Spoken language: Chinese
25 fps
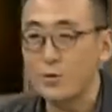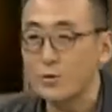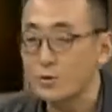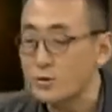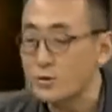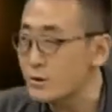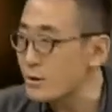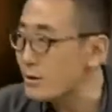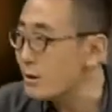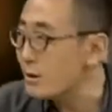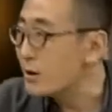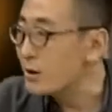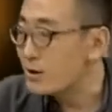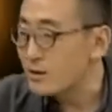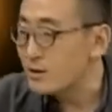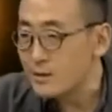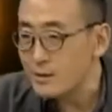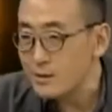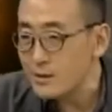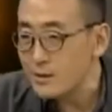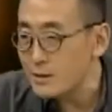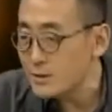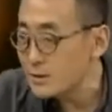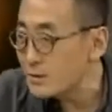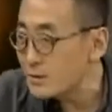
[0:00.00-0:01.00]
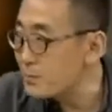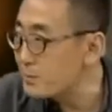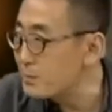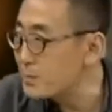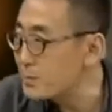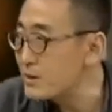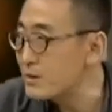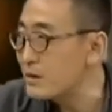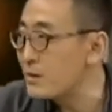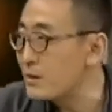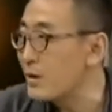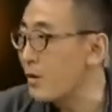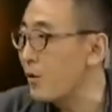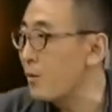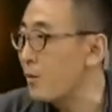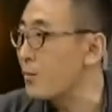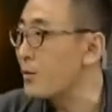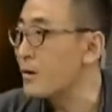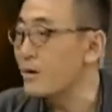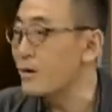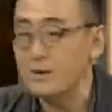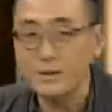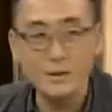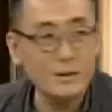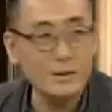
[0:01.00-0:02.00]
都是一个是拼老
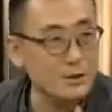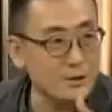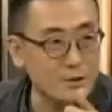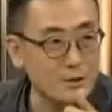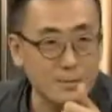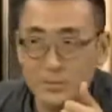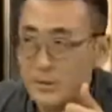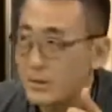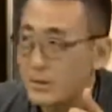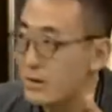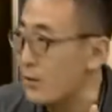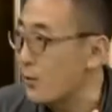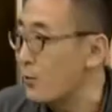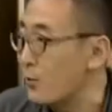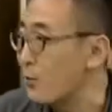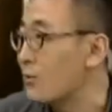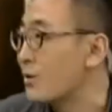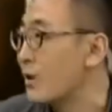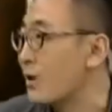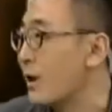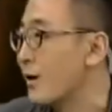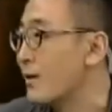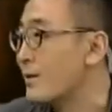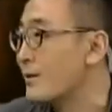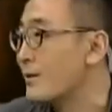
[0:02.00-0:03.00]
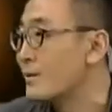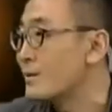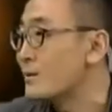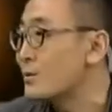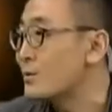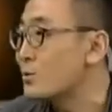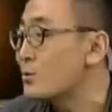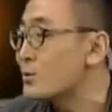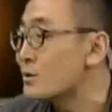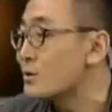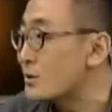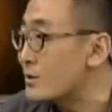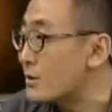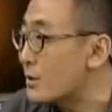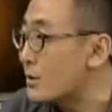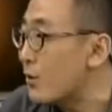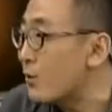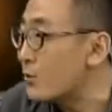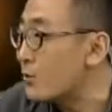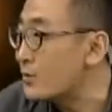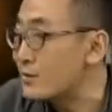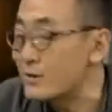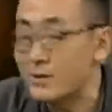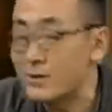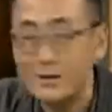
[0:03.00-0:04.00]
婆，一个是拼老公啊，都是
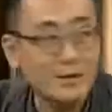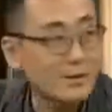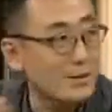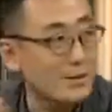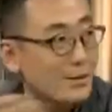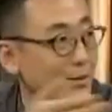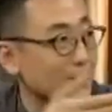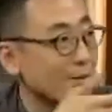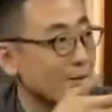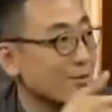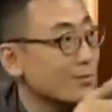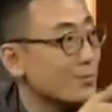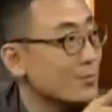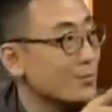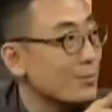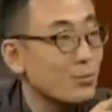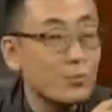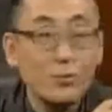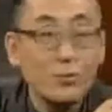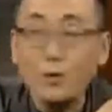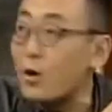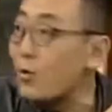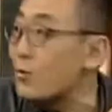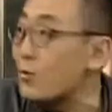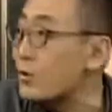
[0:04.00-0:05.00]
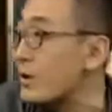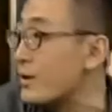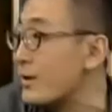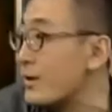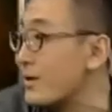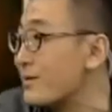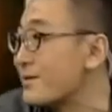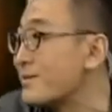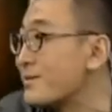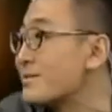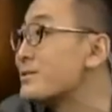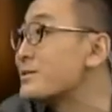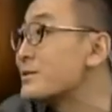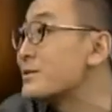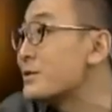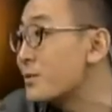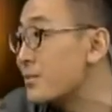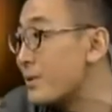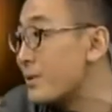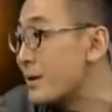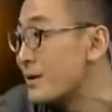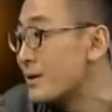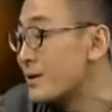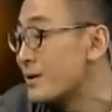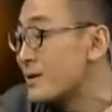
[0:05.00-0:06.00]
靠着那个幕后的，你知
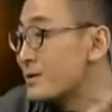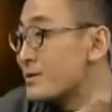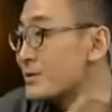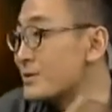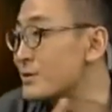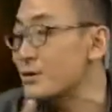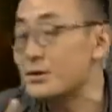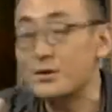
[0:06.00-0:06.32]
道吗？